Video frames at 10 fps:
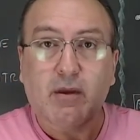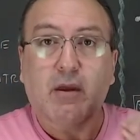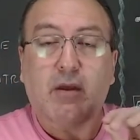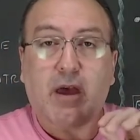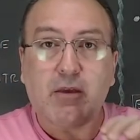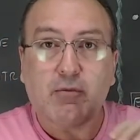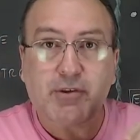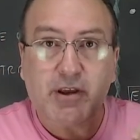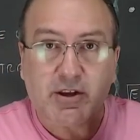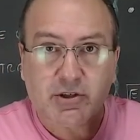em um
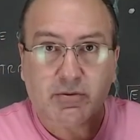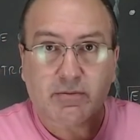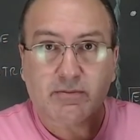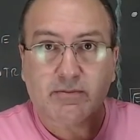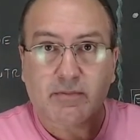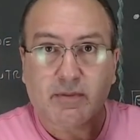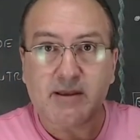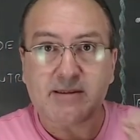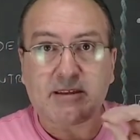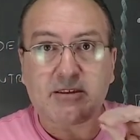trecho, em
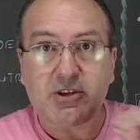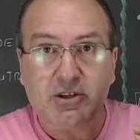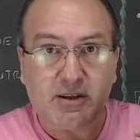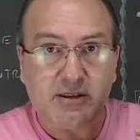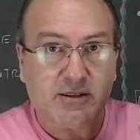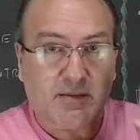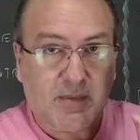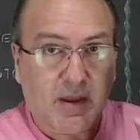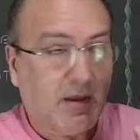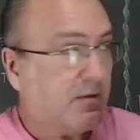certa distância?
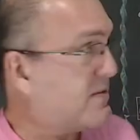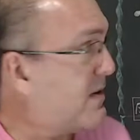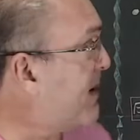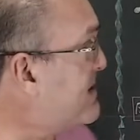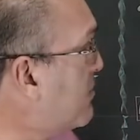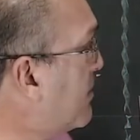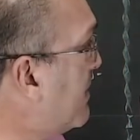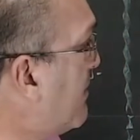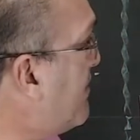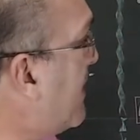Você vai fazer o
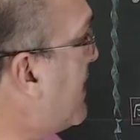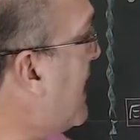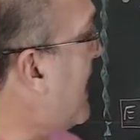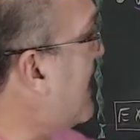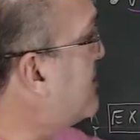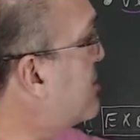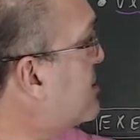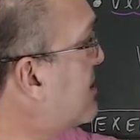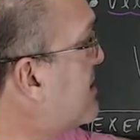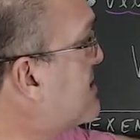quê? Vai pegar a
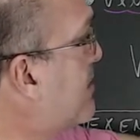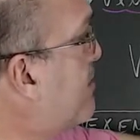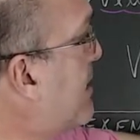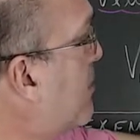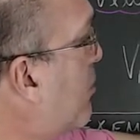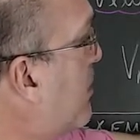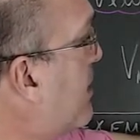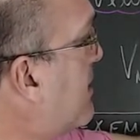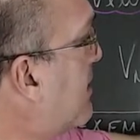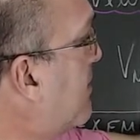distância
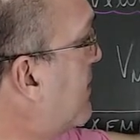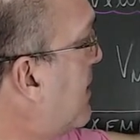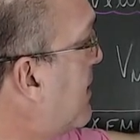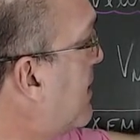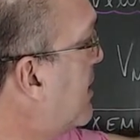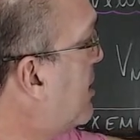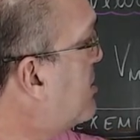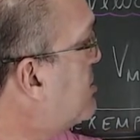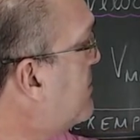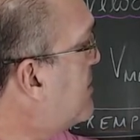percorrida e
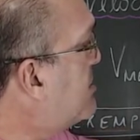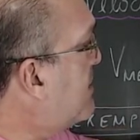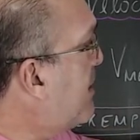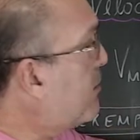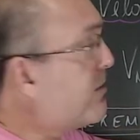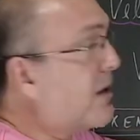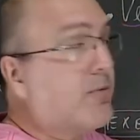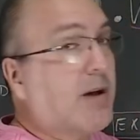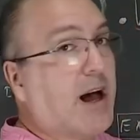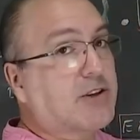dividir pelo
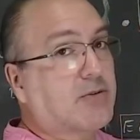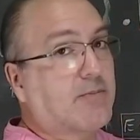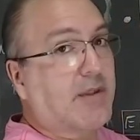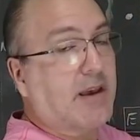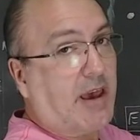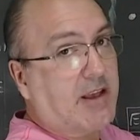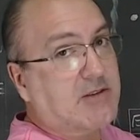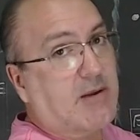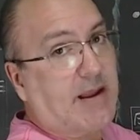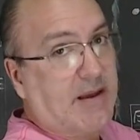tempo gasto.
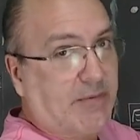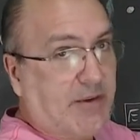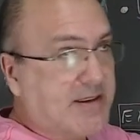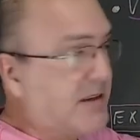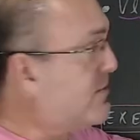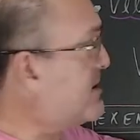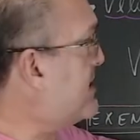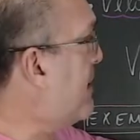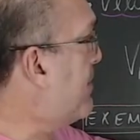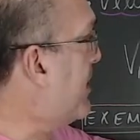Isso lá na física você
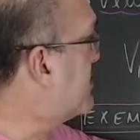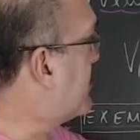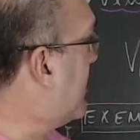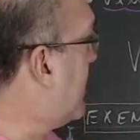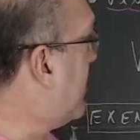aprende que é